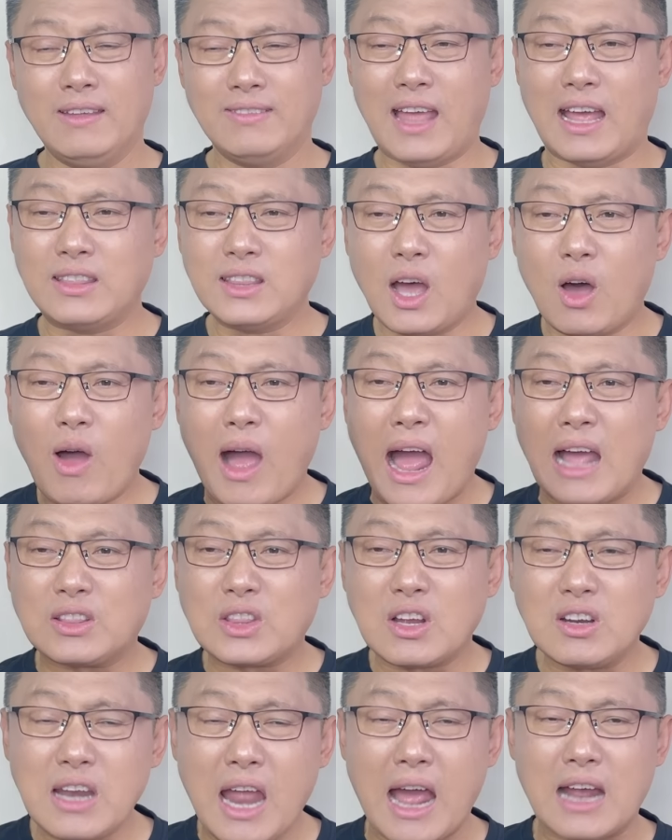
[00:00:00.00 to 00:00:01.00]
难道阿
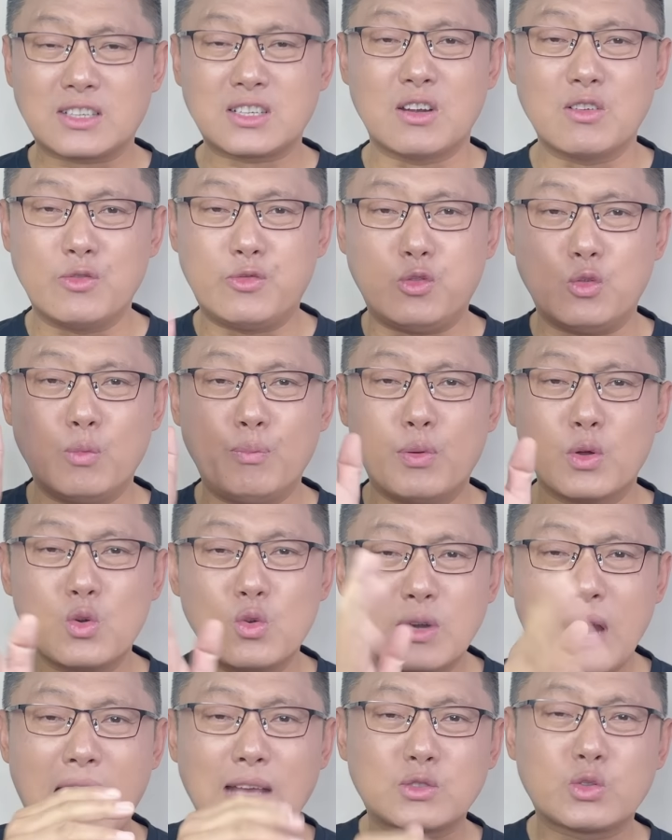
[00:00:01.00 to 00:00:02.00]
登纳政府不
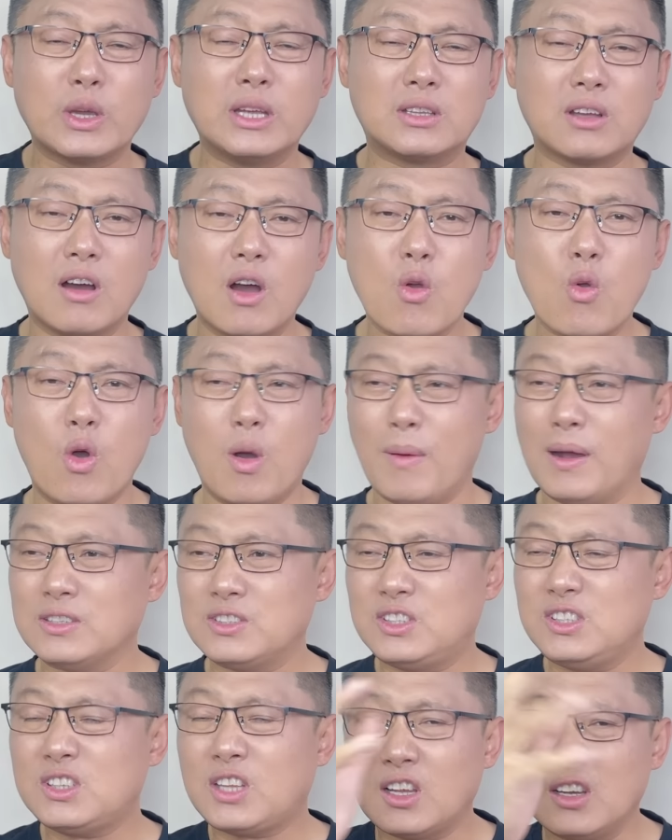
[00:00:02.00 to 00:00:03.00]
如纳粹德国吗？
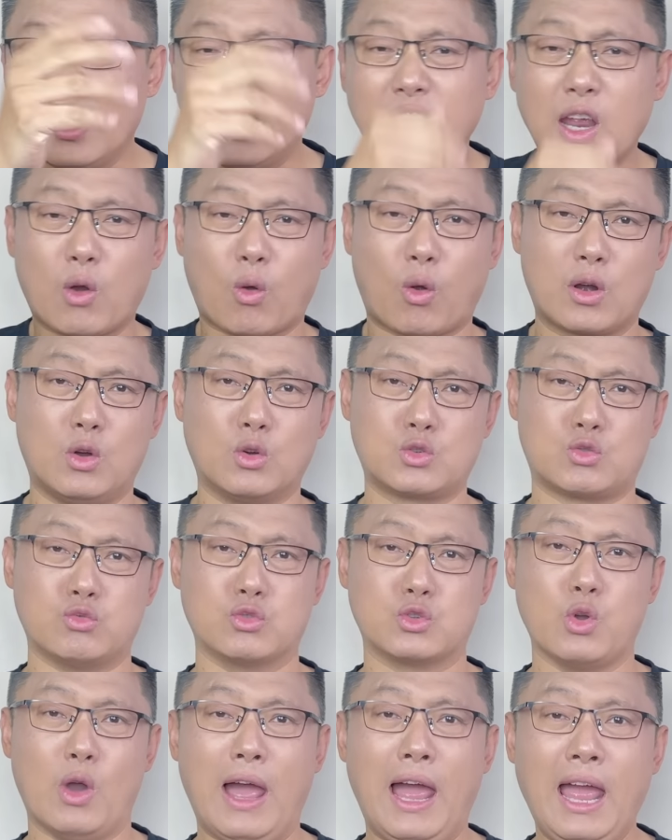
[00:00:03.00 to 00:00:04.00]
希特勒那会儿有
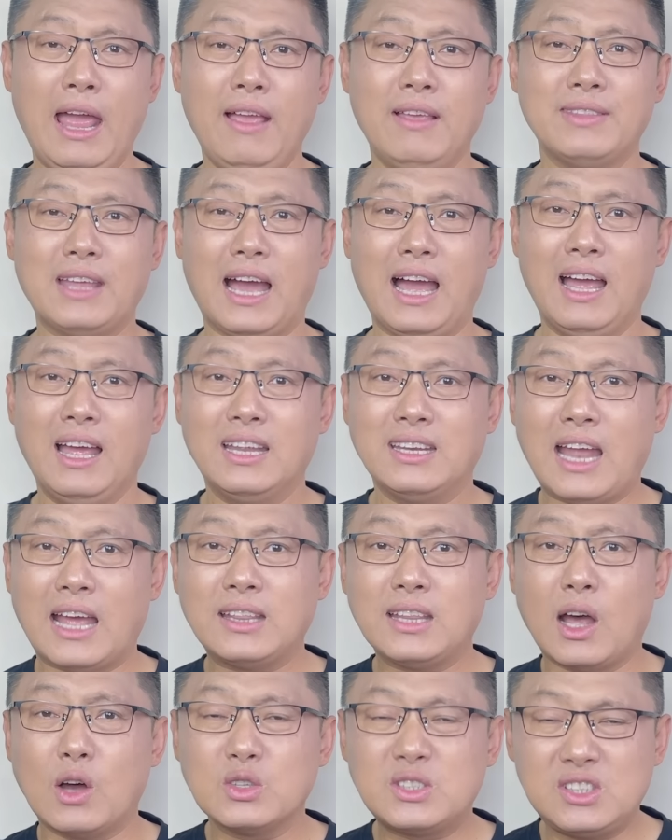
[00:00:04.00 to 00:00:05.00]
主权，啊，
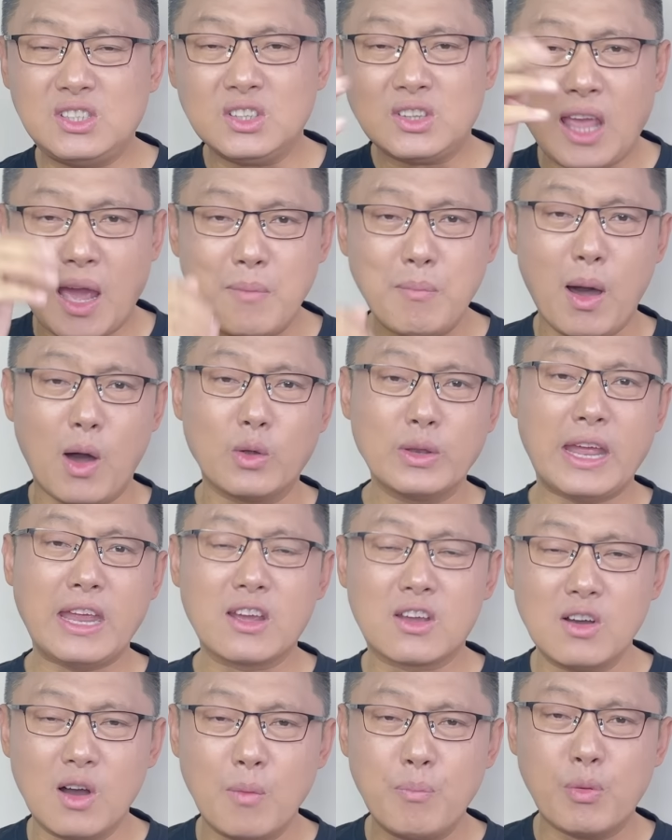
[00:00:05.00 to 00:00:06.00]
难道吉田茂
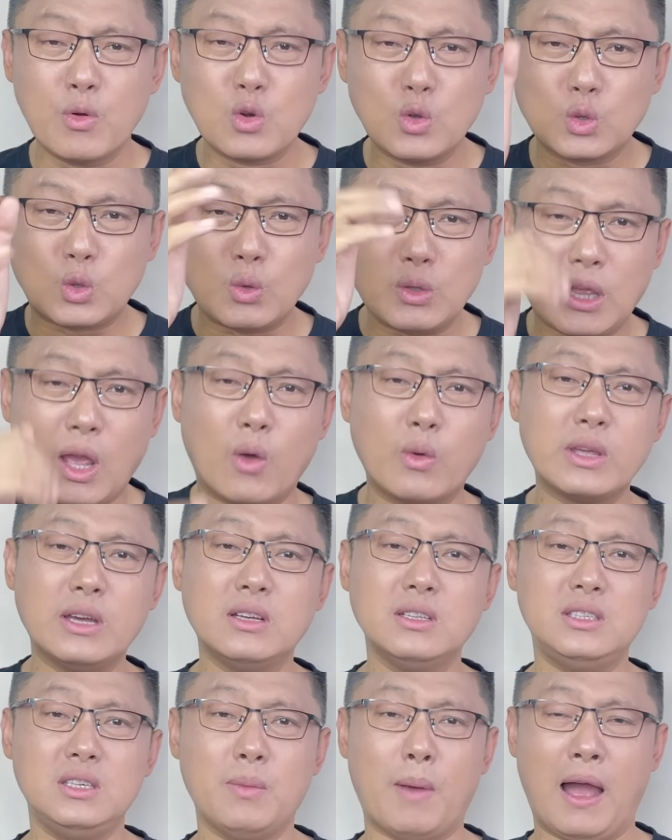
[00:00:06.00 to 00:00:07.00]
内阁不如东条
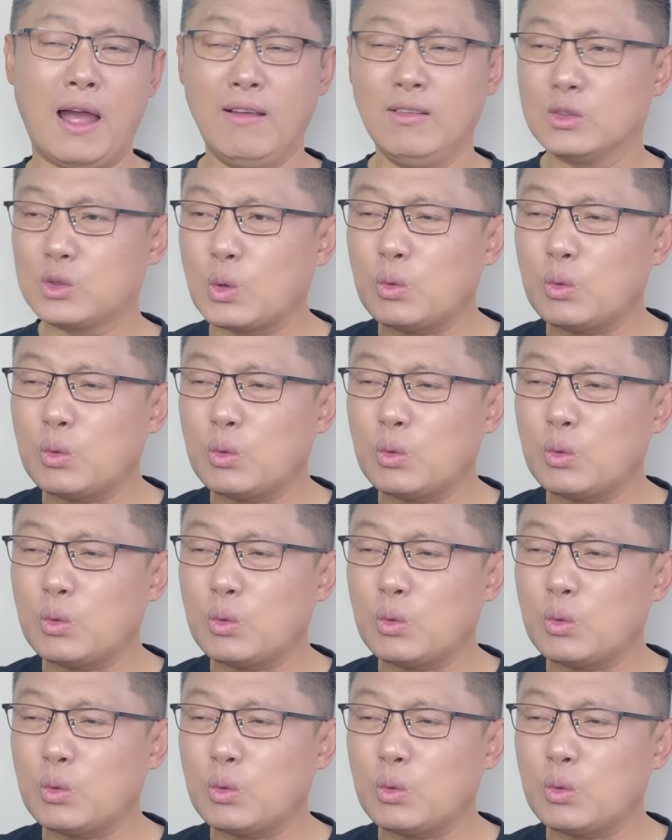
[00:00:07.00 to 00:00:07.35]
英机吗？